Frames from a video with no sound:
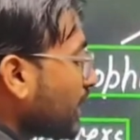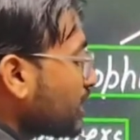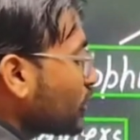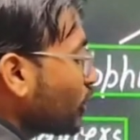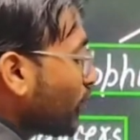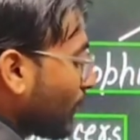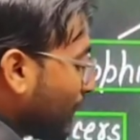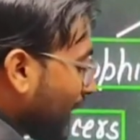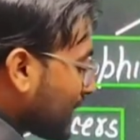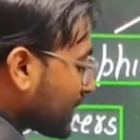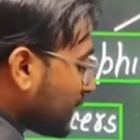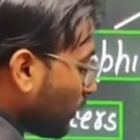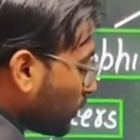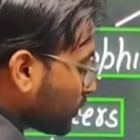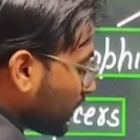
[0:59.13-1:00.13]
कंज्यूमर पार्ट
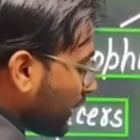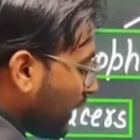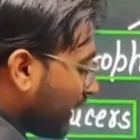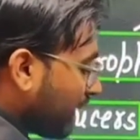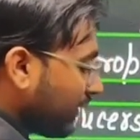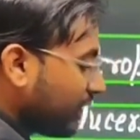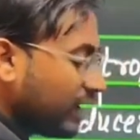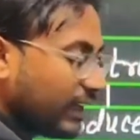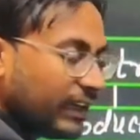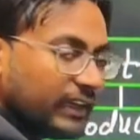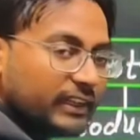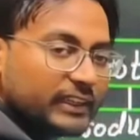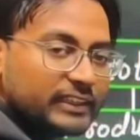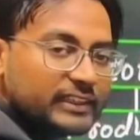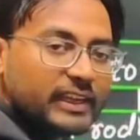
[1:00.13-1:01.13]
से क्वेश्चन आने वाला है
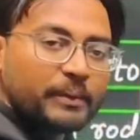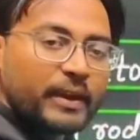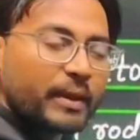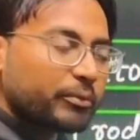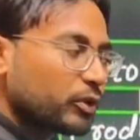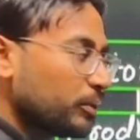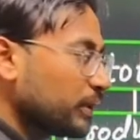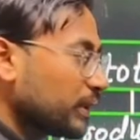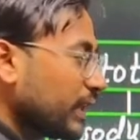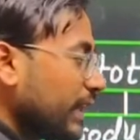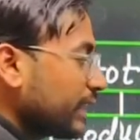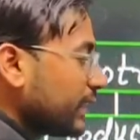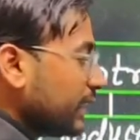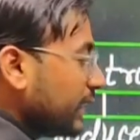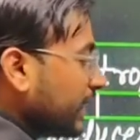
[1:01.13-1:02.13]
ये मैंने आपको बताया
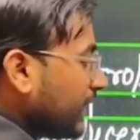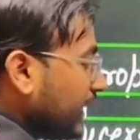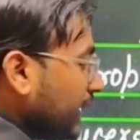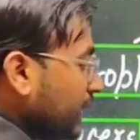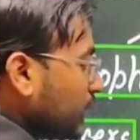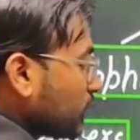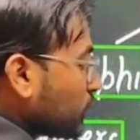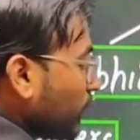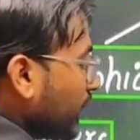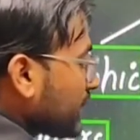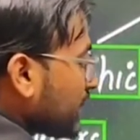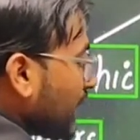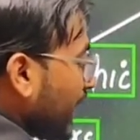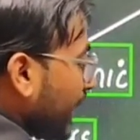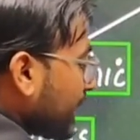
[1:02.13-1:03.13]
था ठीक है सो ये
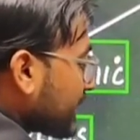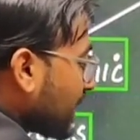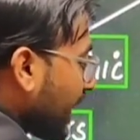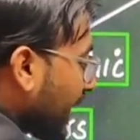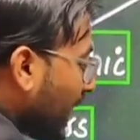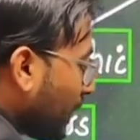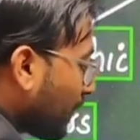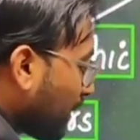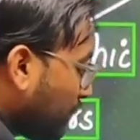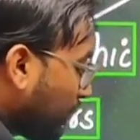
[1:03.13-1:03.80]
सारे के सारे आपके